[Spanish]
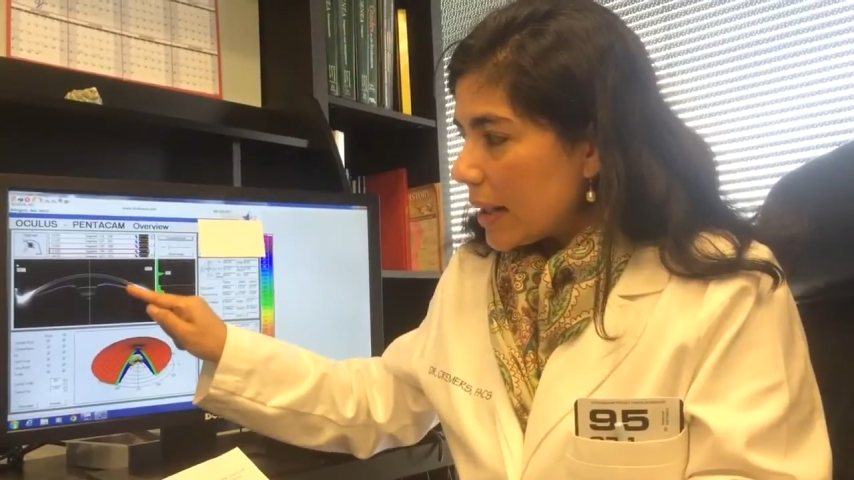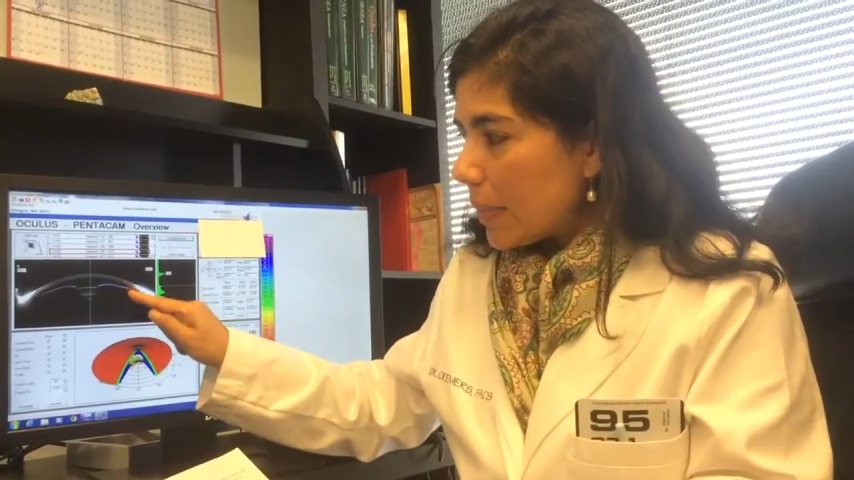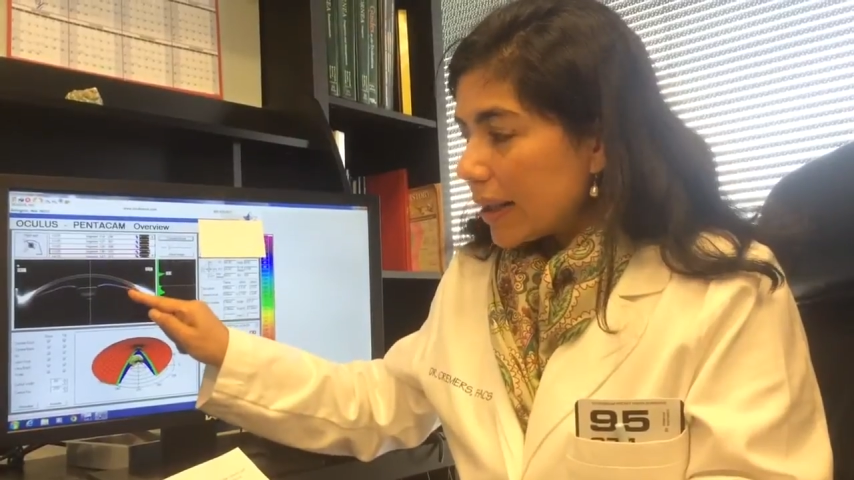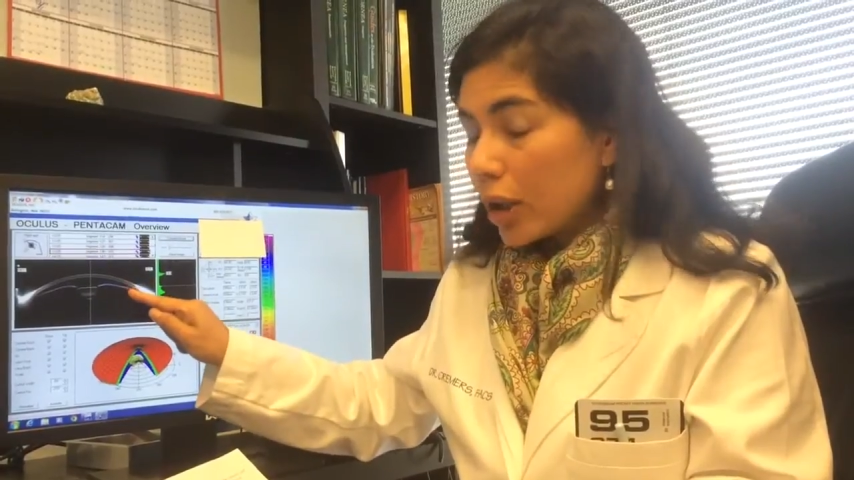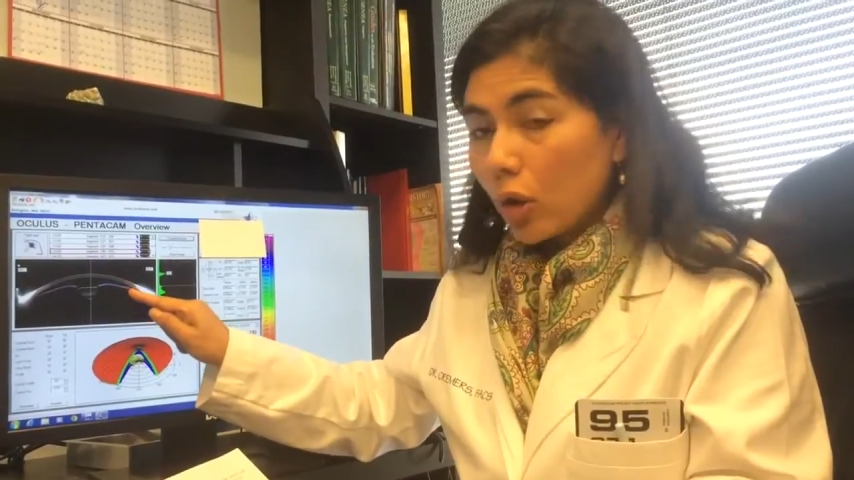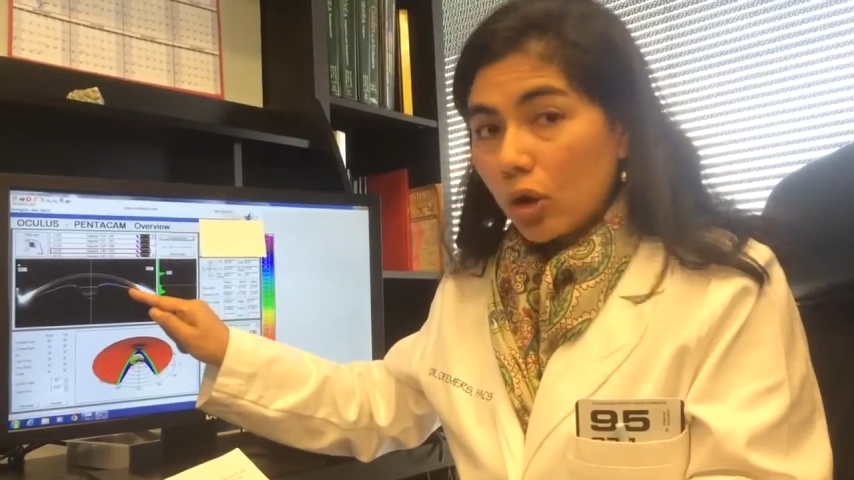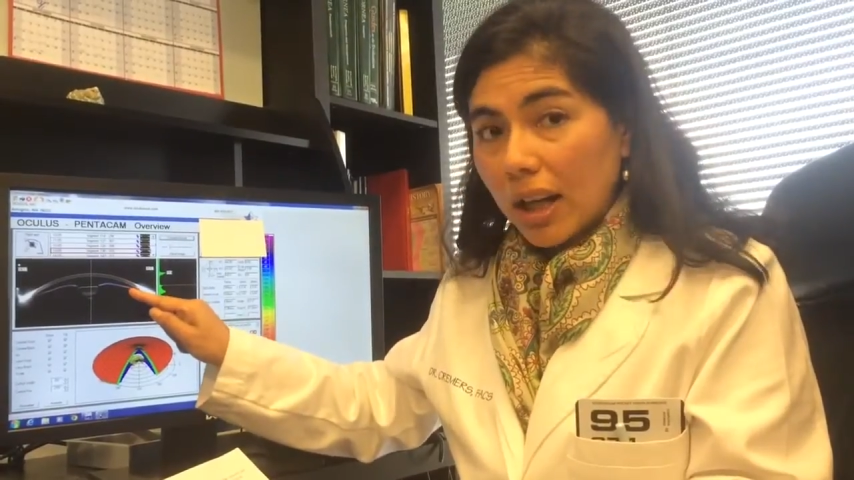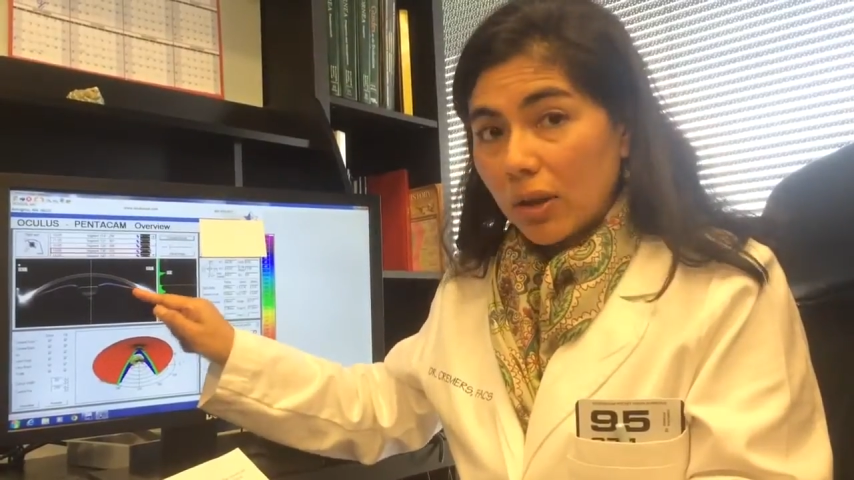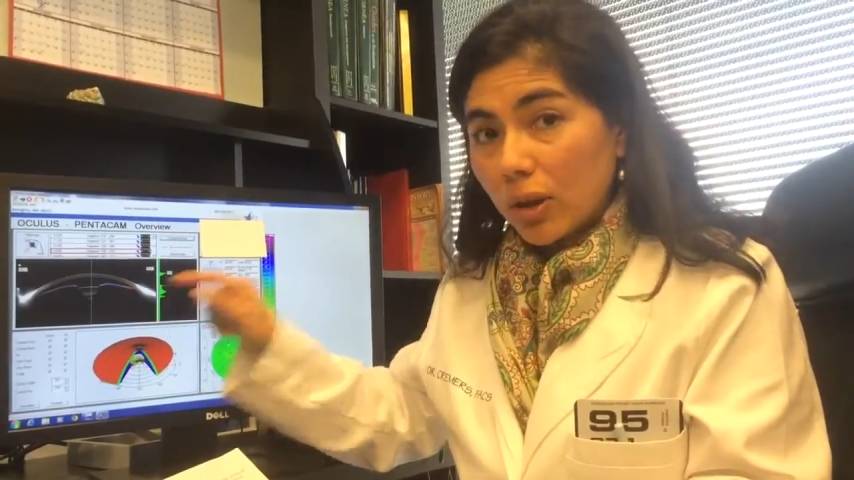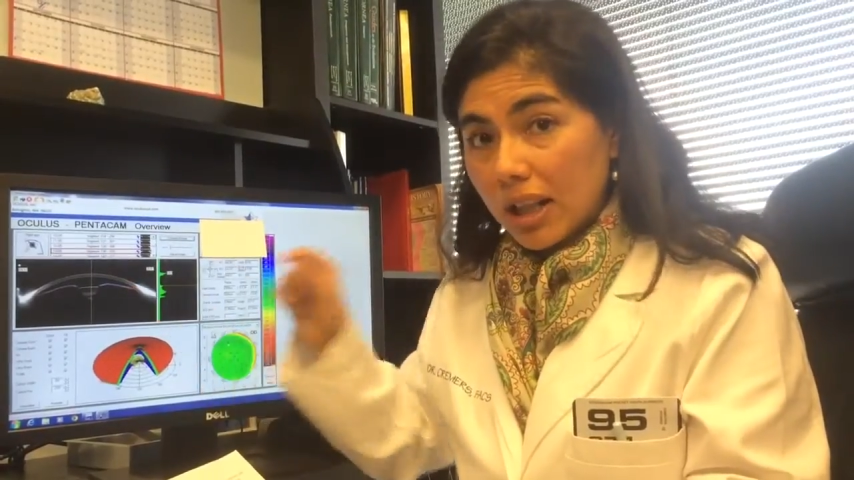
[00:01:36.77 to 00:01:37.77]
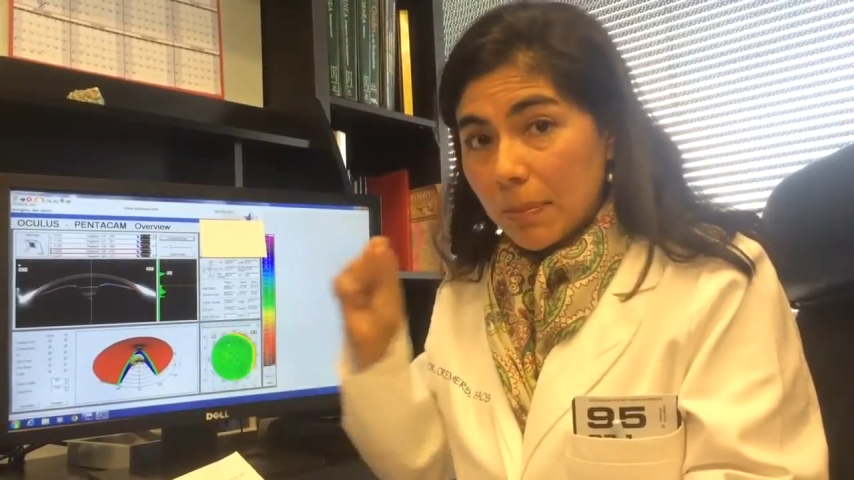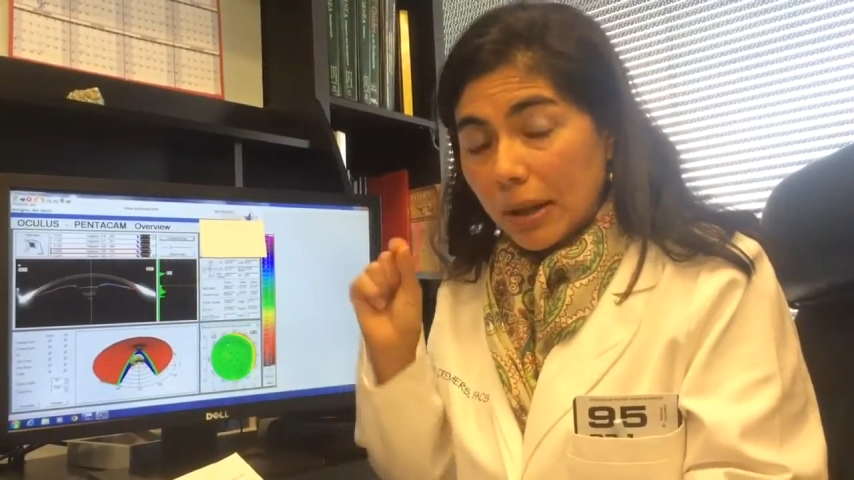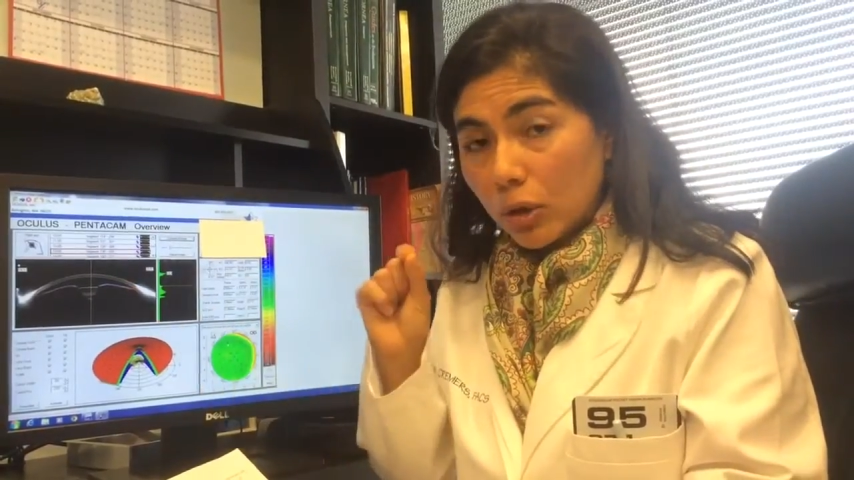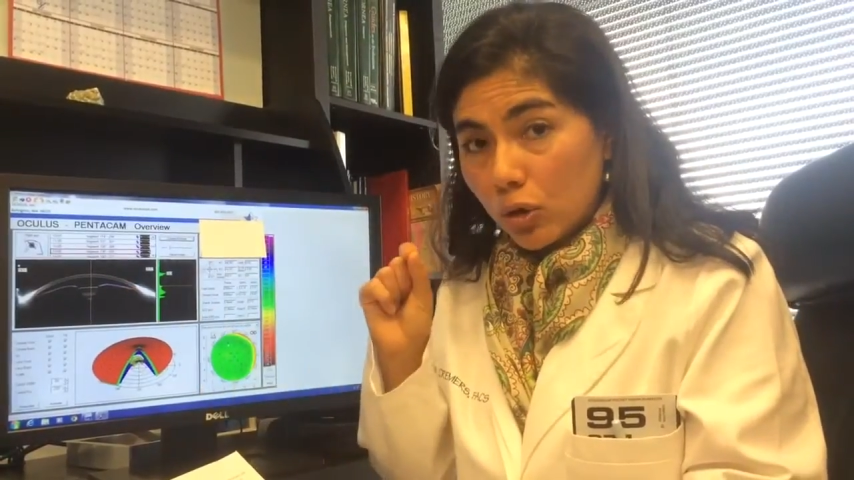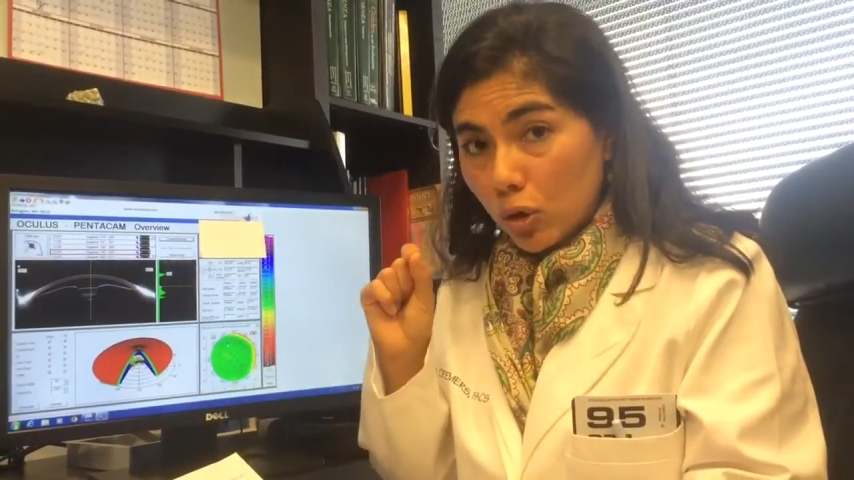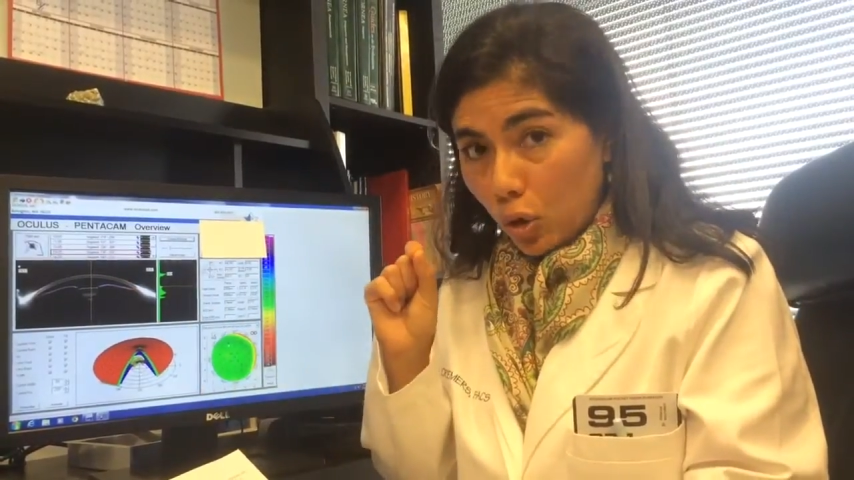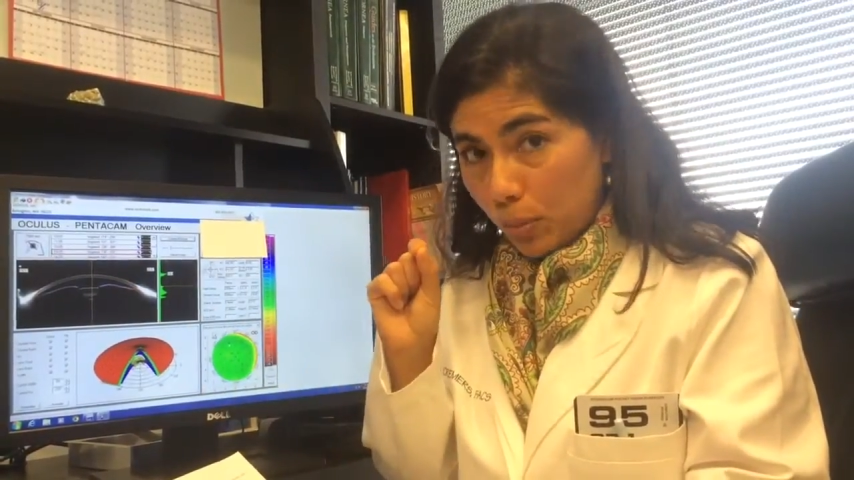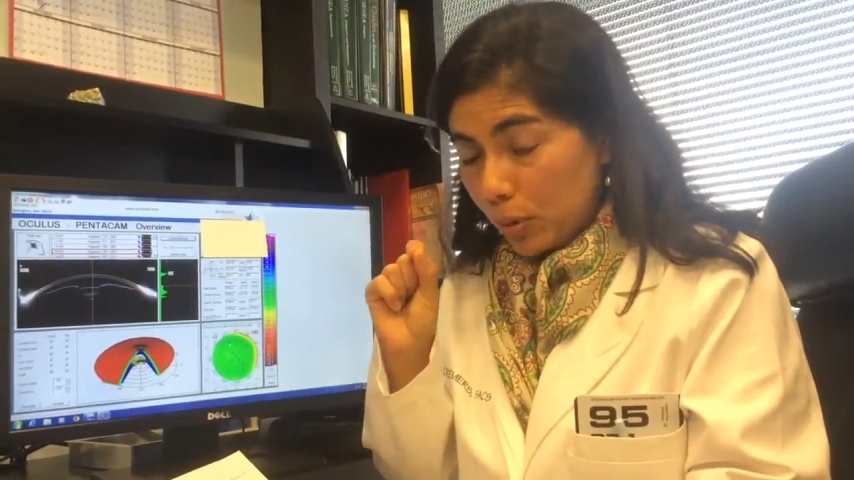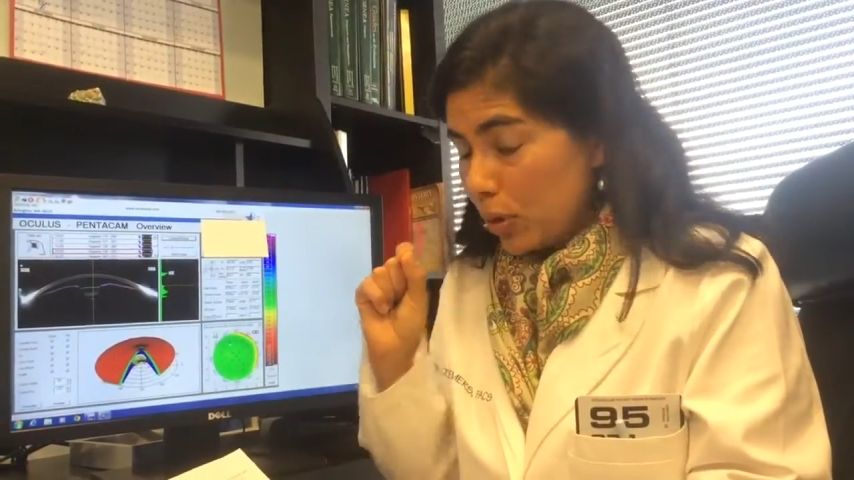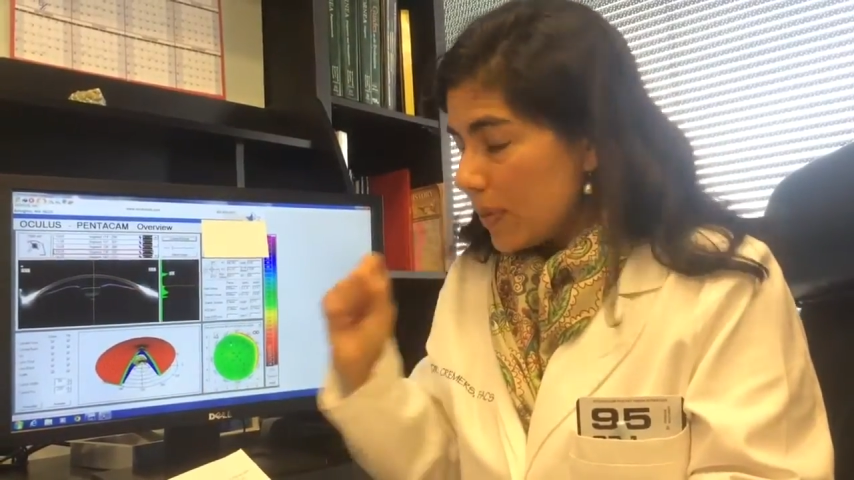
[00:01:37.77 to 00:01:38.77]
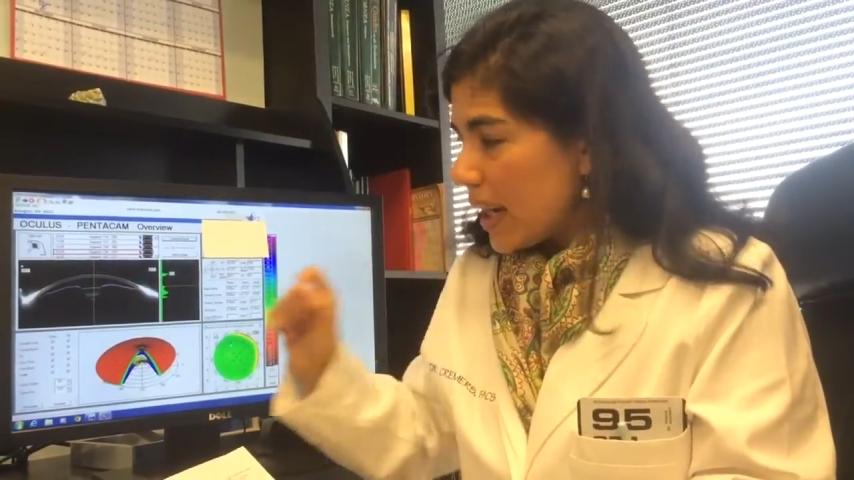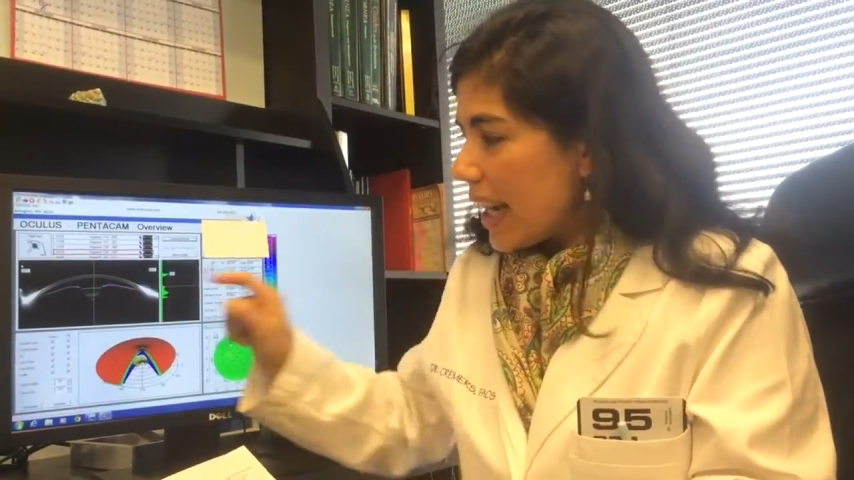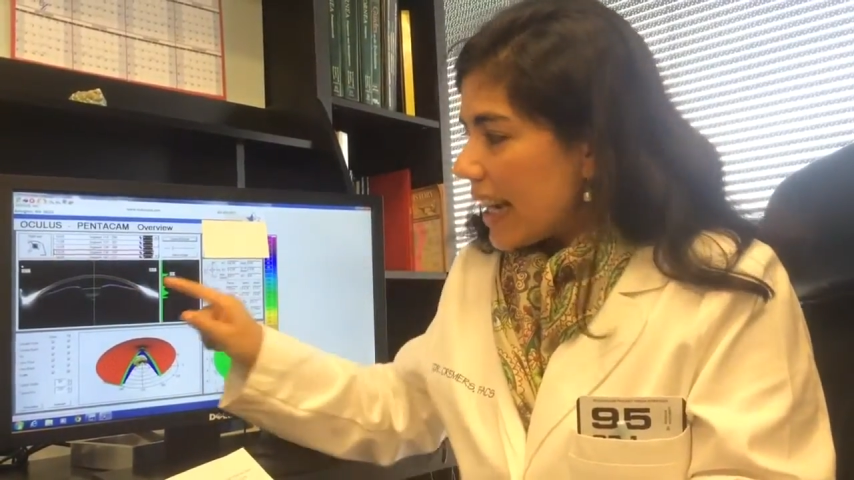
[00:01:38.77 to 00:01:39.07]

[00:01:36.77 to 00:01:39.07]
en el parte colorado que es microscopio